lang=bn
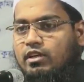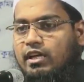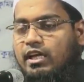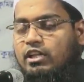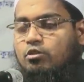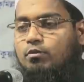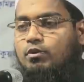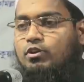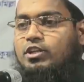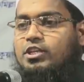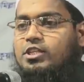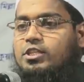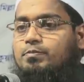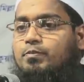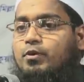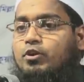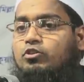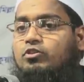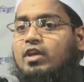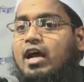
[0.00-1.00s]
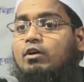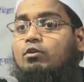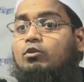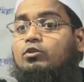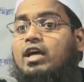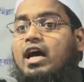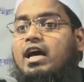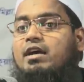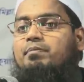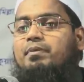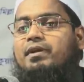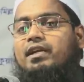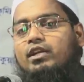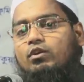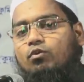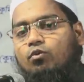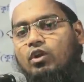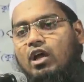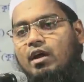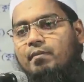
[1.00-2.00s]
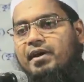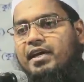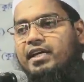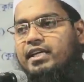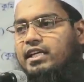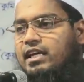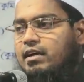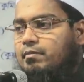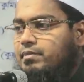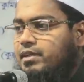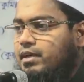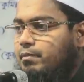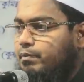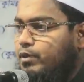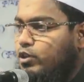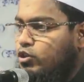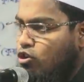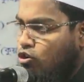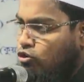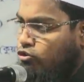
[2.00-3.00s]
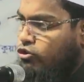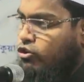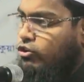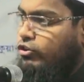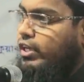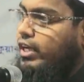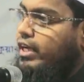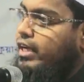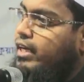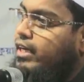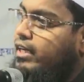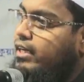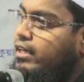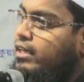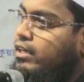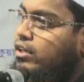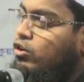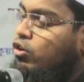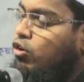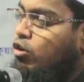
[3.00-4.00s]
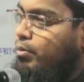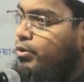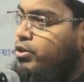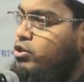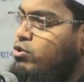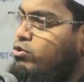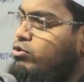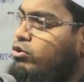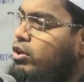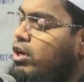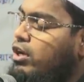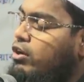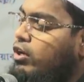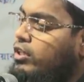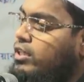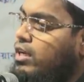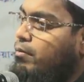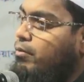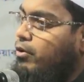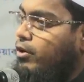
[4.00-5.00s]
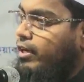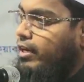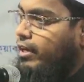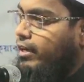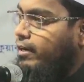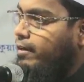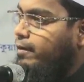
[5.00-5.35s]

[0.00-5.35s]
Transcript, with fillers: এত বড় স্পর্ধা কোথায় পেলেন ওলামাইক রাম নিয়ে আপনি সংসদে অভিযোগ তুলে কথা বলেন